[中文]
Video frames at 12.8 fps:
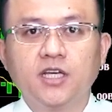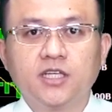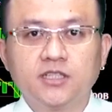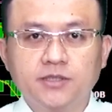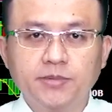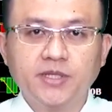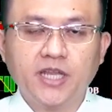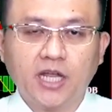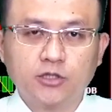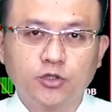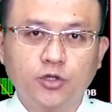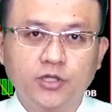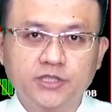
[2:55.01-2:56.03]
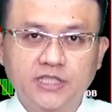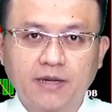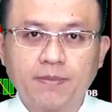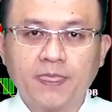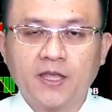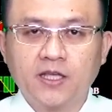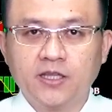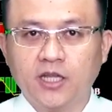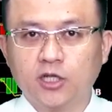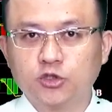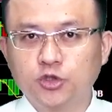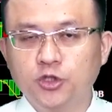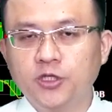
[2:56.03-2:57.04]
这边你要去留意一下，你要
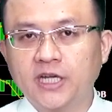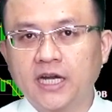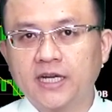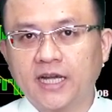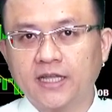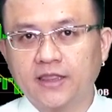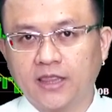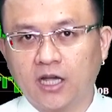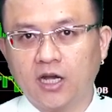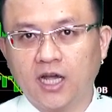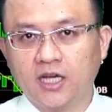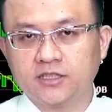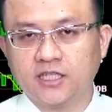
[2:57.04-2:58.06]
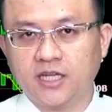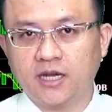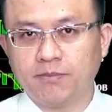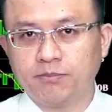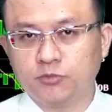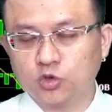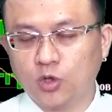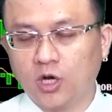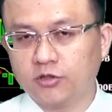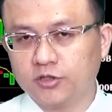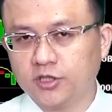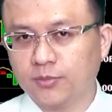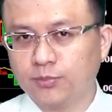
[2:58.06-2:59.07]
去杠杆，然后还要怎样做好你
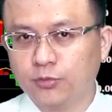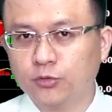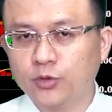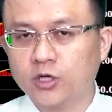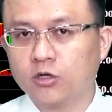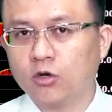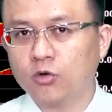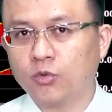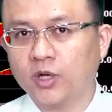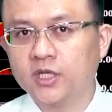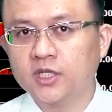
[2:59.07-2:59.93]
的部位控管？